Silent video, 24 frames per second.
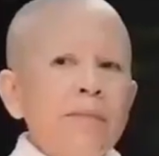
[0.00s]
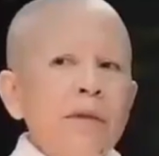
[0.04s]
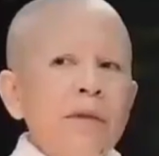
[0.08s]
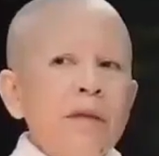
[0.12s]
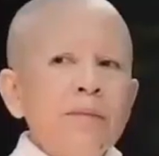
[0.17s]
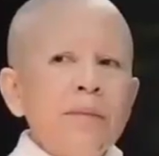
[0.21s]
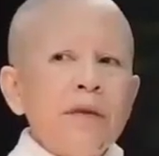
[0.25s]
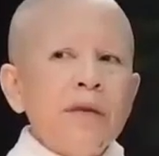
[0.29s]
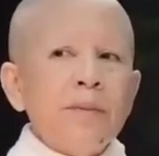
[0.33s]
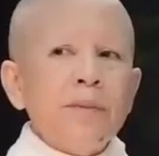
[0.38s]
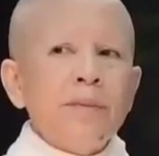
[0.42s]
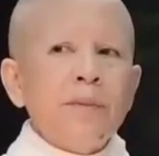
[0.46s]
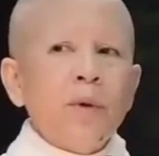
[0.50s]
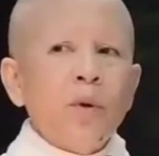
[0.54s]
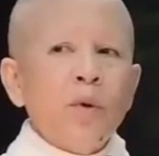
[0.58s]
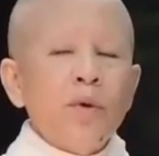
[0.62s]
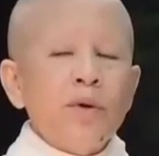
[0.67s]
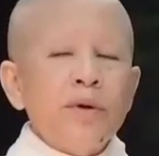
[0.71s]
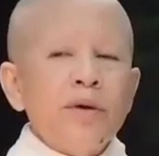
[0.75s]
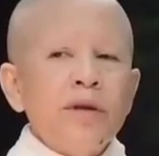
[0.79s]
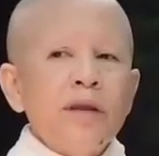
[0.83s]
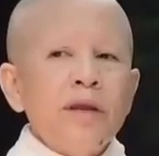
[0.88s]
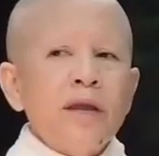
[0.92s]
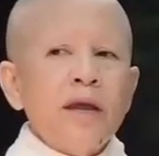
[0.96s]
กรรมมันมีผ
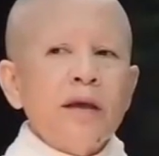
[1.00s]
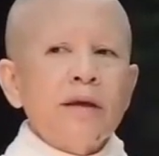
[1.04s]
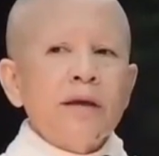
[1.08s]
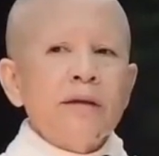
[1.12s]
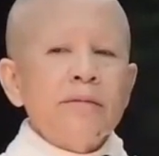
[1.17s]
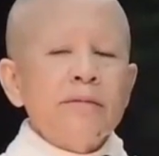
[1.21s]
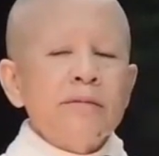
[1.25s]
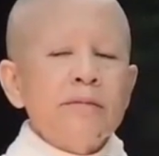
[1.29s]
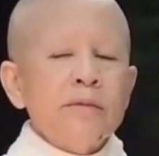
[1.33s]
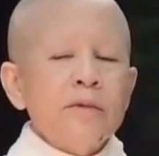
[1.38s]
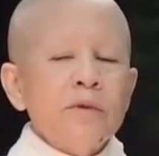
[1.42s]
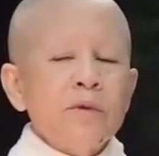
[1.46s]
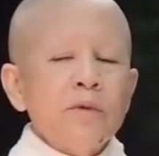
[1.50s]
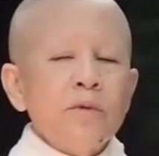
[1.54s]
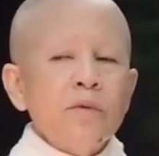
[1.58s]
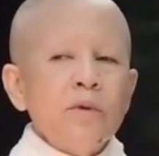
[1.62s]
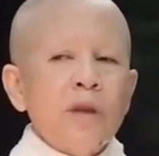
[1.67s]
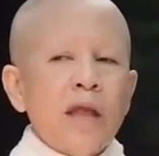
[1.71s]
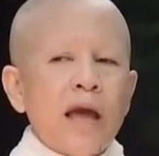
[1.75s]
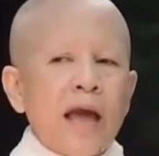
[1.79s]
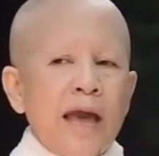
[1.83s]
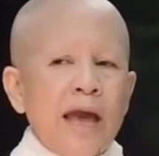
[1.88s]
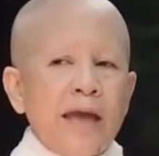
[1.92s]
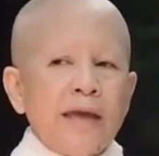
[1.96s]
ลเนี่ยอยู่
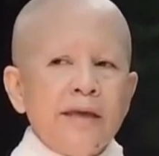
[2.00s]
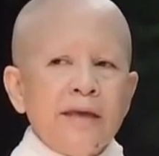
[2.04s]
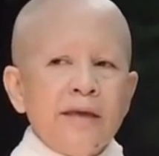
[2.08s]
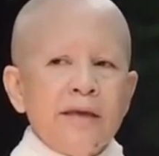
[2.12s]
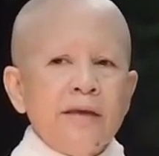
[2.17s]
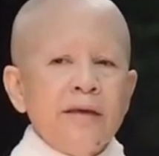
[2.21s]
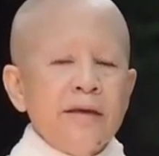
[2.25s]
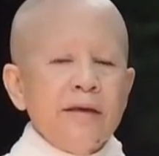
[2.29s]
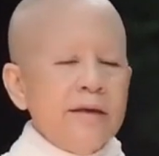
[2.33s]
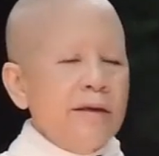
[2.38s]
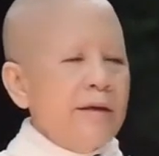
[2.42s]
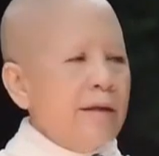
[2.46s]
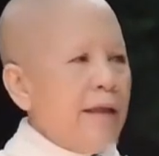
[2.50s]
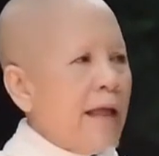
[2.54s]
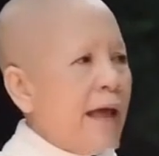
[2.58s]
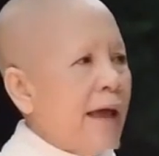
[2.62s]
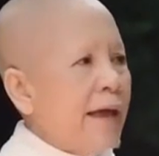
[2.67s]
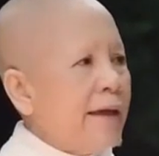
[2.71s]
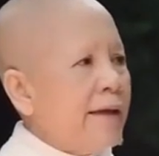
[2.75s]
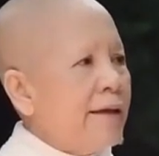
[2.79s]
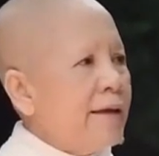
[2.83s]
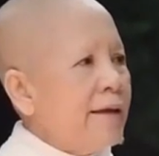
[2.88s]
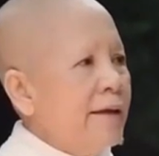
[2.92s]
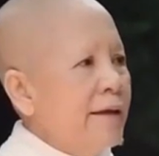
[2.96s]
หลายห
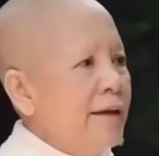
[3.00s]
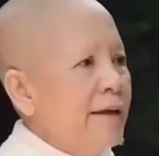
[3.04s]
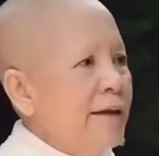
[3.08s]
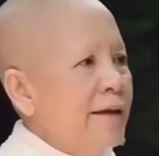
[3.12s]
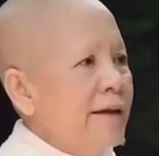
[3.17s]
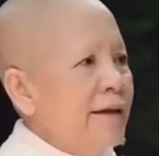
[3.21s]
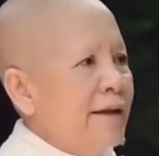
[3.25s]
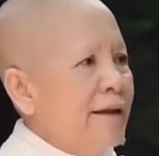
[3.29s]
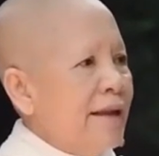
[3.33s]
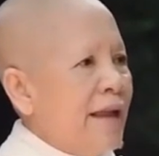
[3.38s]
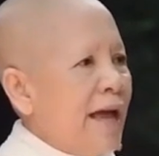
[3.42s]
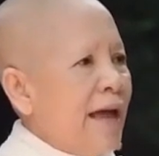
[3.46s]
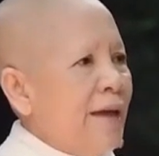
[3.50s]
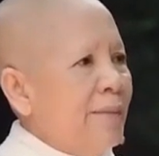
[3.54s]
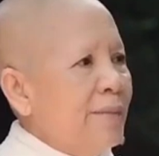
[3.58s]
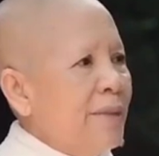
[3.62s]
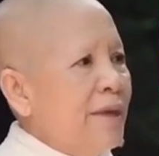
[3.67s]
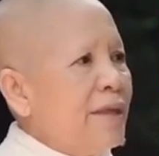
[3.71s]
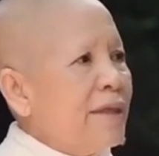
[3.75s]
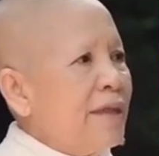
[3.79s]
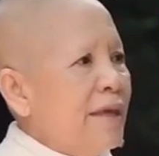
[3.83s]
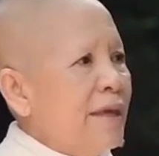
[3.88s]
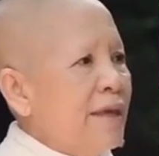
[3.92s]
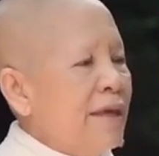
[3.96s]
ลายหลาย
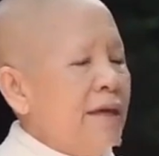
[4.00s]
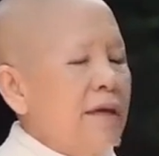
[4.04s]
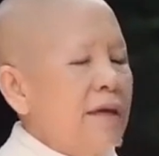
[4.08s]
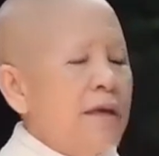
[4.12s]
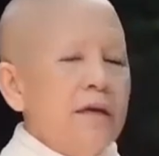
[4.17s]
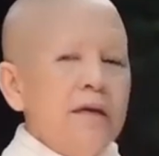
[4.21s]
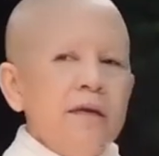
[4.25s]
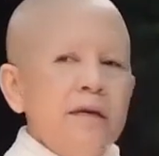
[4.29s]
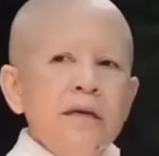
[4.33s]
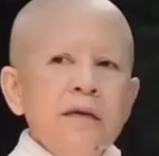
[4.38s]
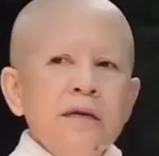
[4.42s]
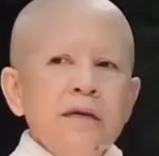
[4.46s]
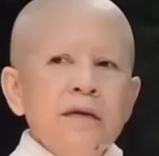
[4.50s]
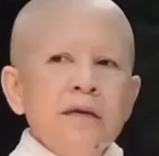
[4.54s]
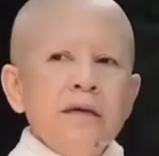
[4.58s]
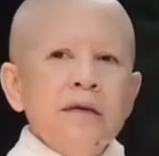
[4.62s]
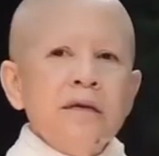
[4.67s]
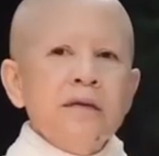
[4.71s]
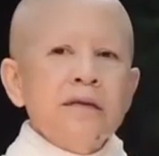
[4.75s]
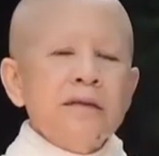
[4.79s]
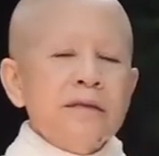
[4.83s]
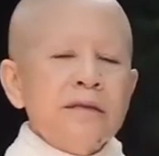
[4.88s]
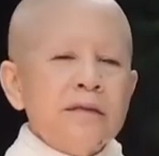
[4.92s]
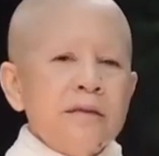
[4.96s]
มิติหนึ่ง
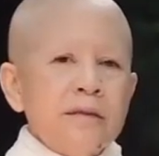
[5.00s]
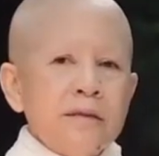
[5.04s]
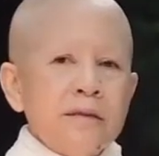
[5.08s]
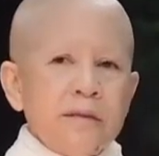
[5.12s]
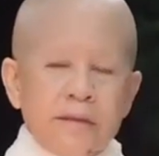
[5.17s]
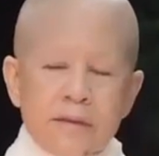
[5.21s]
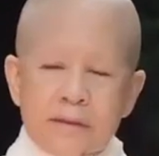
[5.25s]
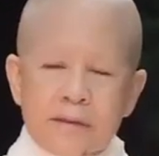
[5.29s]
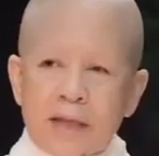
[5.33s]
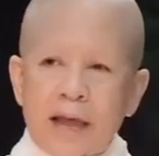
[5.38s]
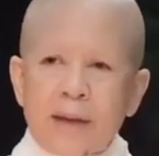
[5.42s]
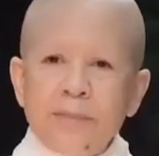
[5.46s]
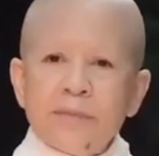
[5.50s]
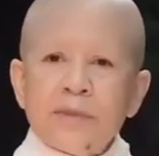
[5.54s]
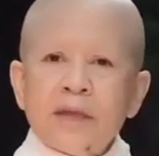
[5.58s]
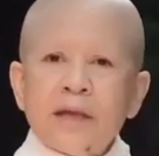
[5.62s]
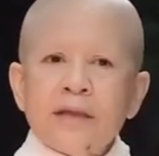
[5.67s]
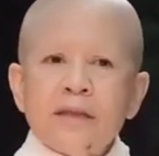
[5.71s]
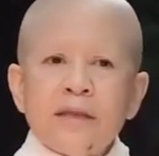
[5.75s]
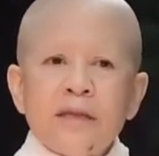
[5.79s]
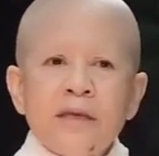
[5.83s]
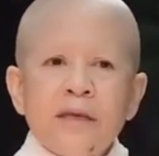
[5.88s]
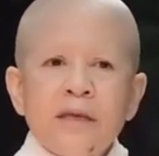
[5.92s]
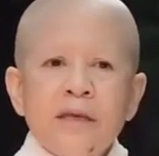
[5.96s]
ทำ
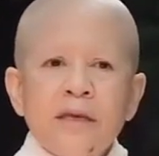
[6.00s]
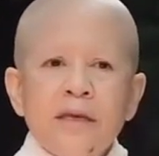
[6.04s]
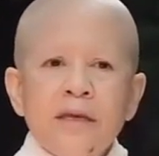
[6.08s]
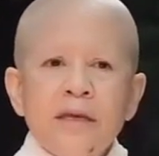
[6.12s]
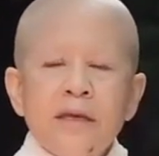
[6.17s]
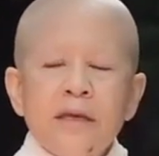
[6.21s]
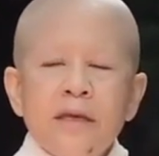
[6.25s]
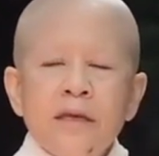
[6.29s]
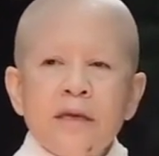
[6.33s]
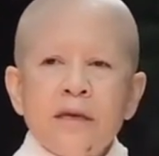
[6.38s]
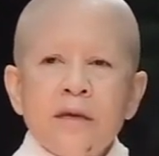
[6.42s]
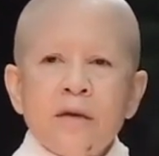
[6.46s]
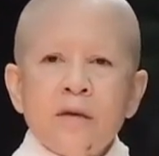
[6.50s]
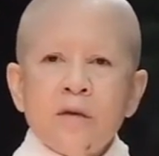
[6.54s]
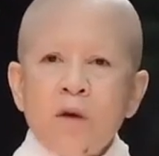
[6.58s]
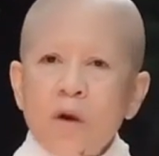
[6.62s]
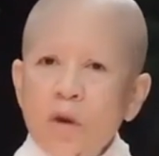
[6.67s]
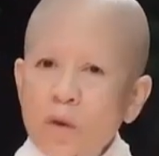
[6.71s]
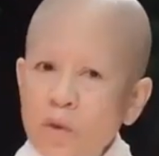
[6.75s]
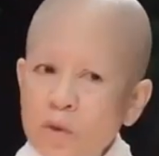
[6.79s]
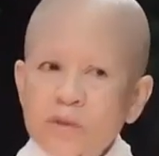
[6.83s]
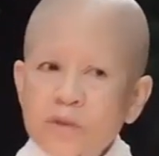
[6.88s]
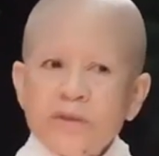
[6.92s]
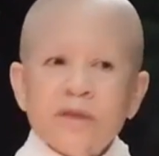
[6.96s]
ทันที
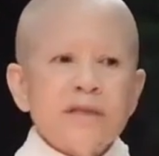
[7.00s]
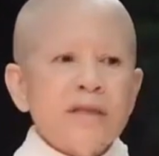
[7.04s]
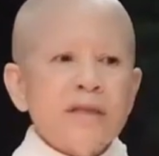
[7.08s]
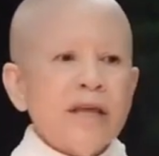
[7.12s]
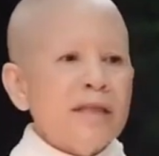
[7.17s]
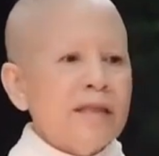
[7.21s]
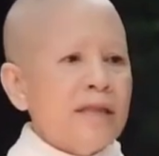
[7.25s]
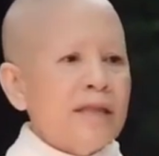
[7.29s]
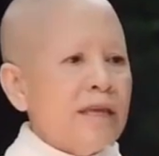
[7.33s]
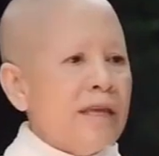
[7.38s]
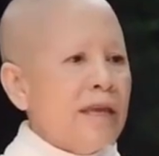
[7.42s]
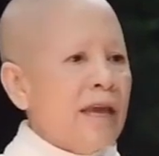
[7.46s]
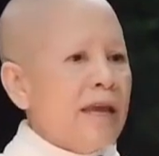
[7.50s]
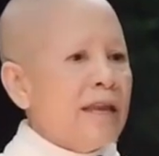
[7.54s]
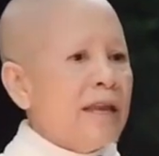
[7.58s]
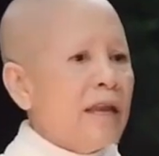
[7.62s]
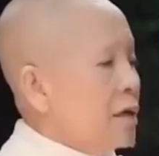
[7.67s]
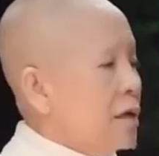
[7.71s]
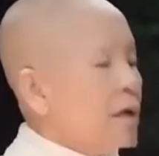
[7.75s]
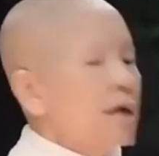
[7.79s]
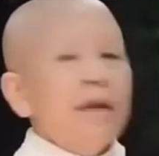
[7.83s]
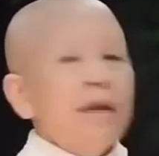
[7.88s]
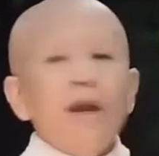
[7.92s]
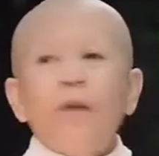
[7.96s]
ก็รู้สึกทันที
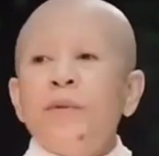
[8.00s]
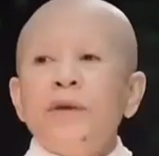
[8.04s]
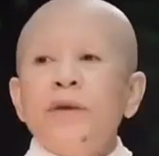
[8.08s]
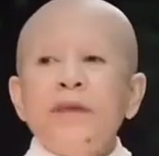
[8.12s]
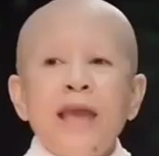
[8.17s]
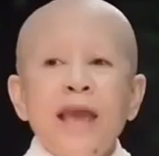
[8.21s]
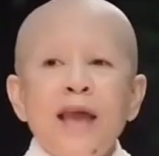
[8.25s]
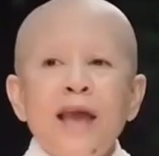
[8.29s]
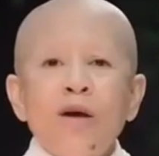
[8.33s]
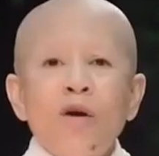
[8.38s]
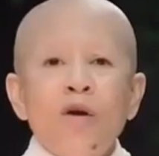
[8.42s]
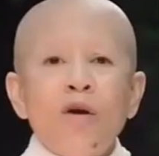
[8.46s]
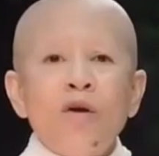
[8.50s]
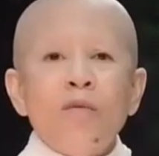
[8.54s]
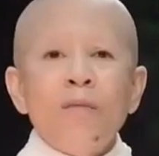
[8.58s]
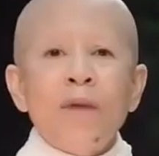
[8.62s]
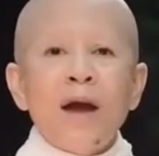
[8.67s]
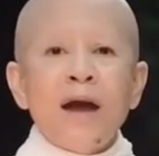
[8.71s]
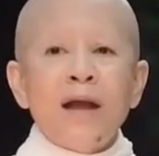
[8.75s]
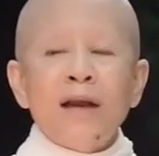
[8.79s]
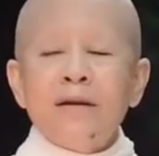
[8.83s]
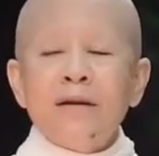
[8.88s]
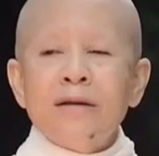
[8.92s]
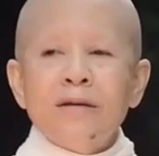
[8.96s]
คือเราไปแย่งของ
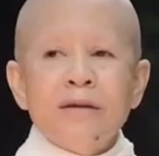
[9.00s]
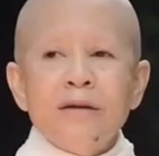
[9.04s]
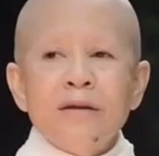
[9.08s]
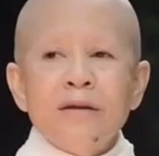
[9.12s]
มา